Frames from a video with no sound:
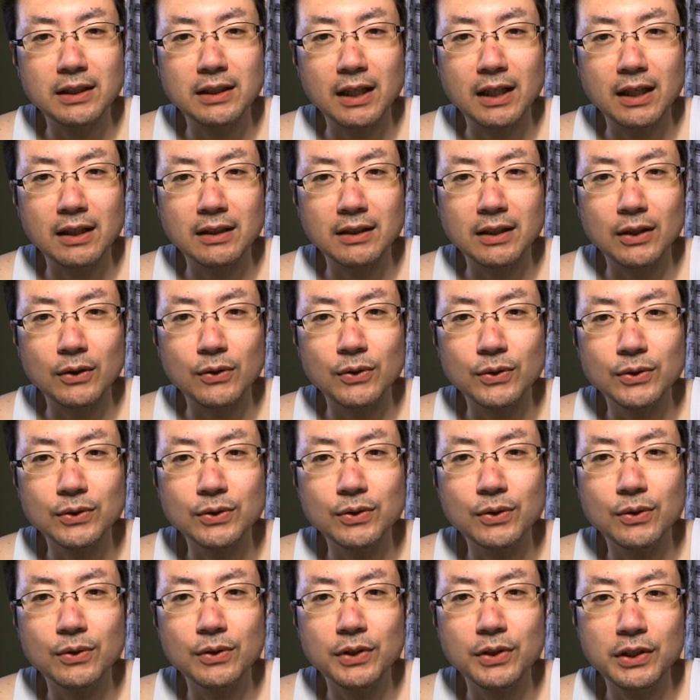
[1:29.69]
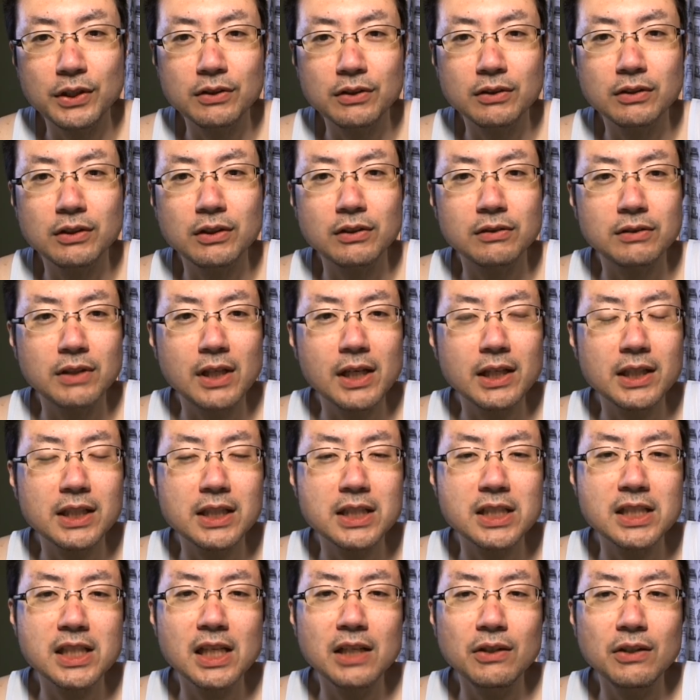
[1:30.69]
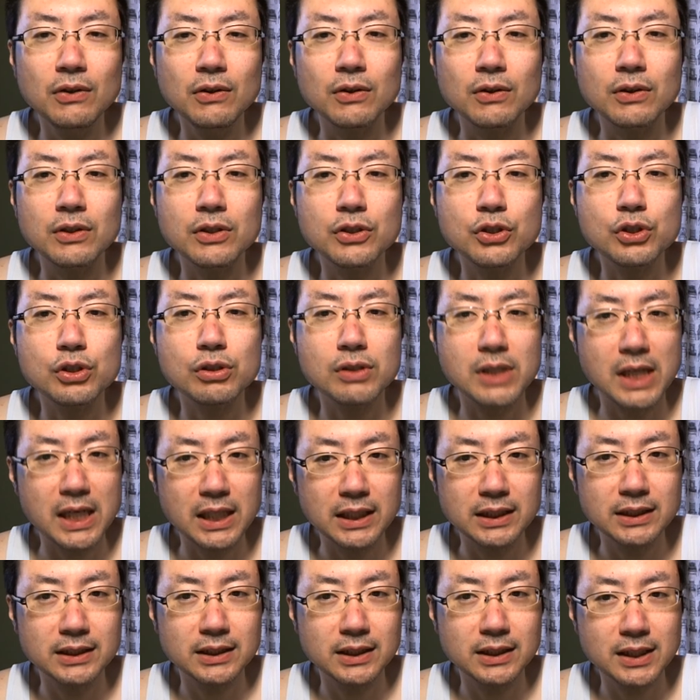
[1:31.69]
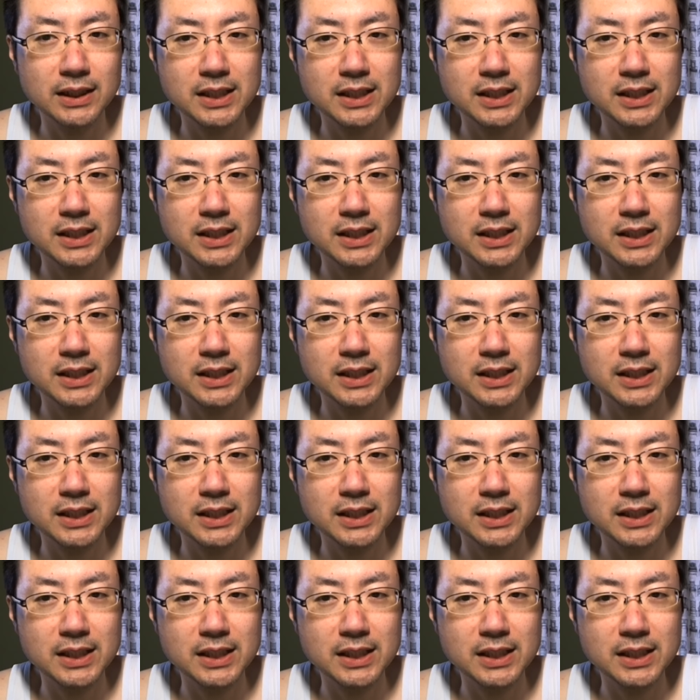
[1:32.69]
なかった本当の理由っていうね、記者の主観、